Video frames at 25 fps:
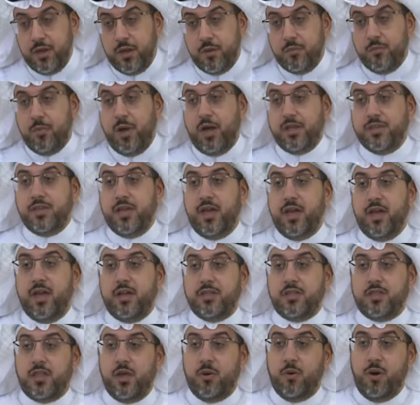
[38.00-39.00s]
بعد
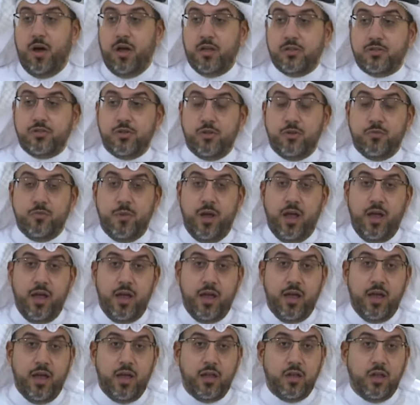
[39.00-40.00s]
التواصل مع
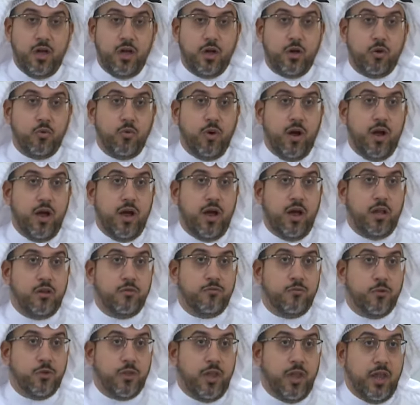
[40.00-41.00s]
الاخوه
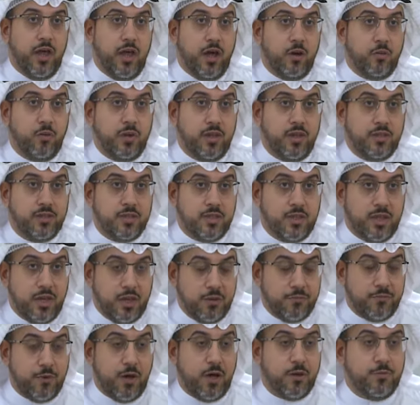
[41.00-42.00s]
الفضلاء والذين
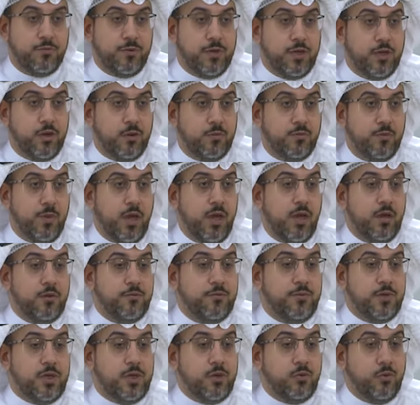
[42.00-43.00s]
نفخر فيهم
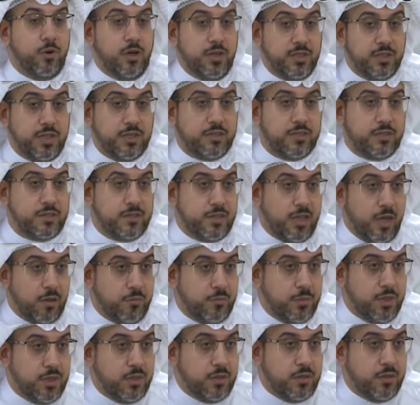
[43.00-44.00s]
في وحده
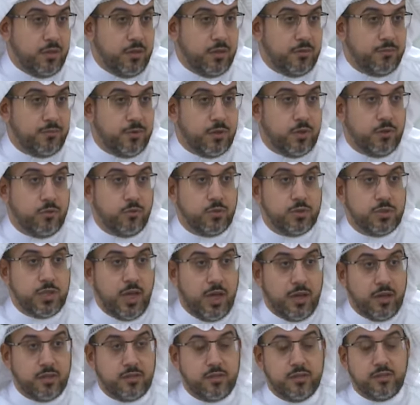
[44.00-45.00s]
التامين في
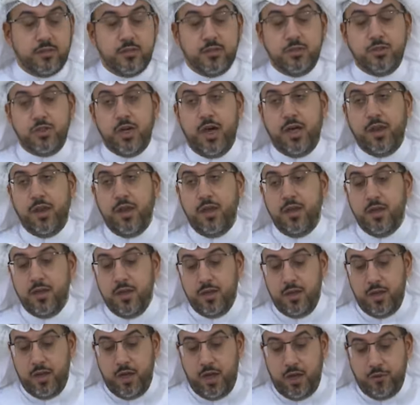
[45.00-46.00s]
وزاره التجاره
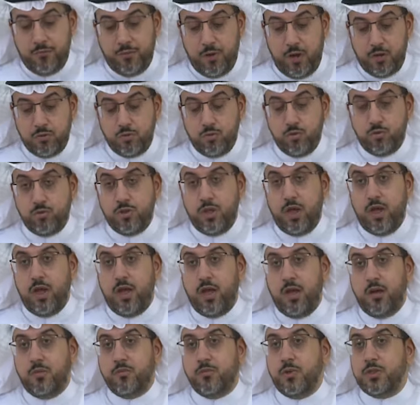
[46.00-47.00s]

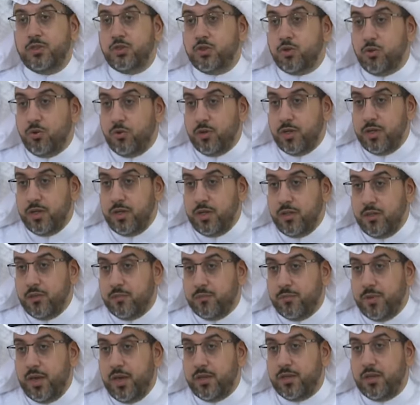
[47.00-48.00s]
افادونا مشكورين
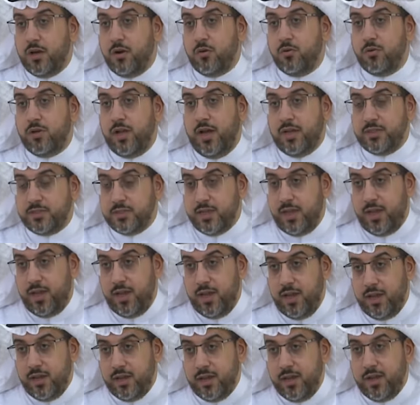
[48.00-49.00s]
بانه لا
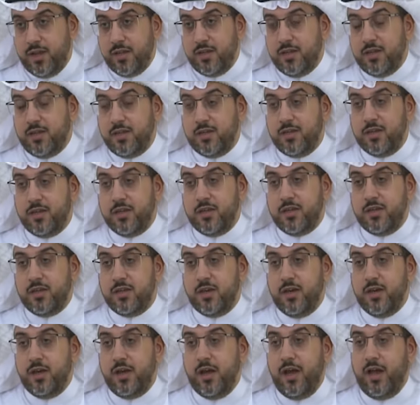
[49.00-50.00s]
صحه
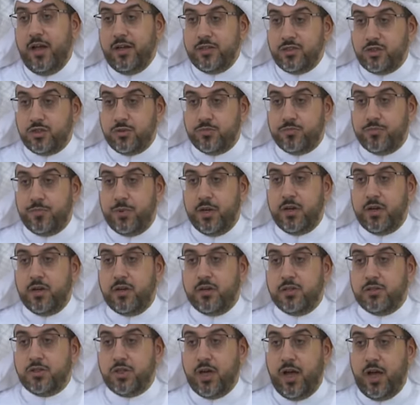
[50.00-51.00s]
لحجب
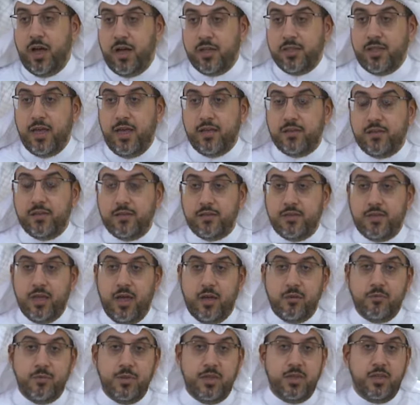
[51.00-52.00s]
شهادات
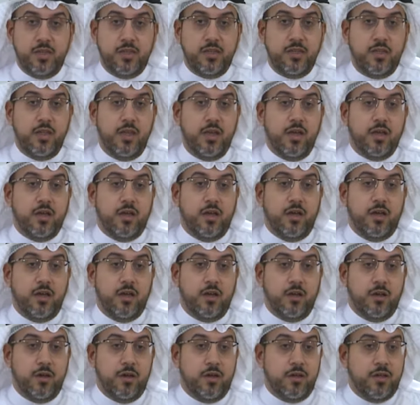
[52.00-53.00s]
التامين
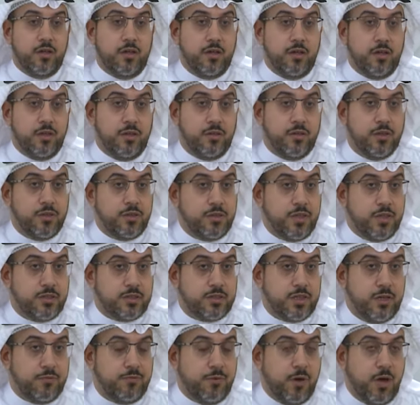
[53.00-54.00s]
آه، آه، ضد
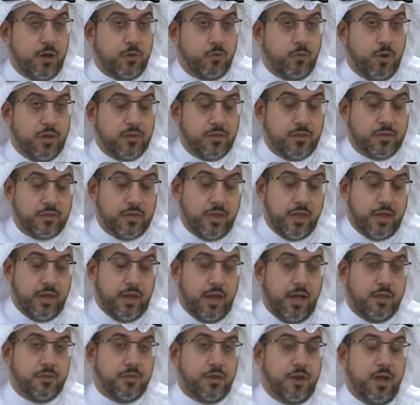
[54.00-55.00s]
السفر وضد
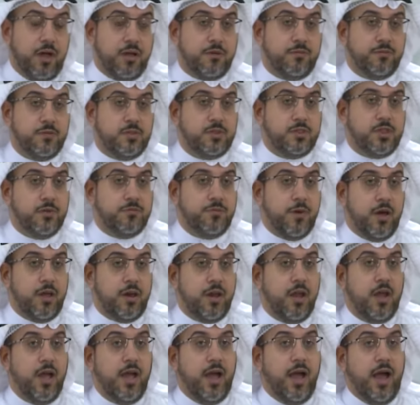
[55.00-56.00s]
الأضرار في
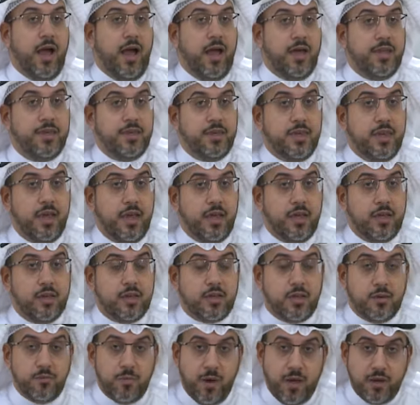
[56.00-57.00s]
السفر عن آه،
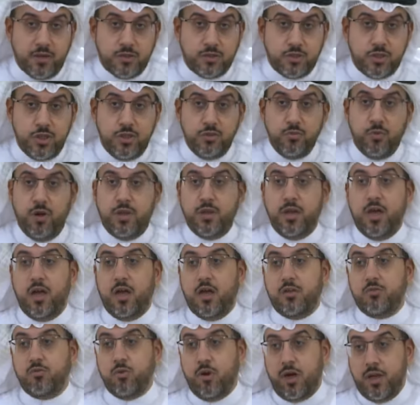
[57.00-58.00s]
كبار السن
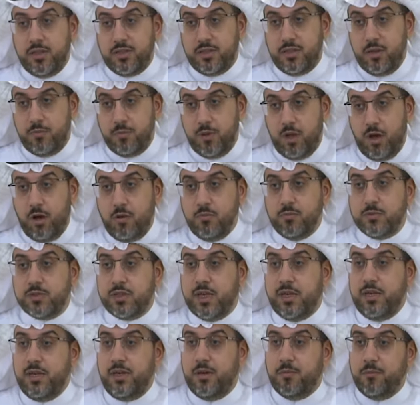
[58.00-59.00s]
وأنها تقدم لهم
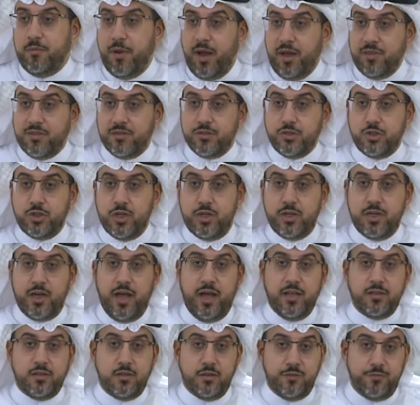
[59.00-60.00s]
صحيح بعض
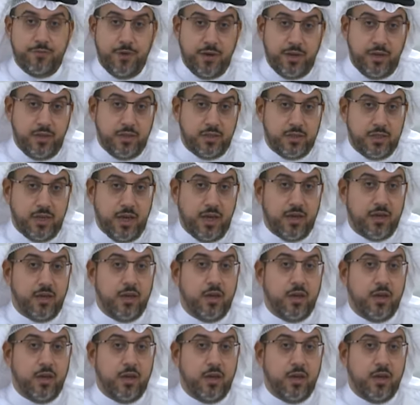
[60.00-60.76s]
الشركات الفرعية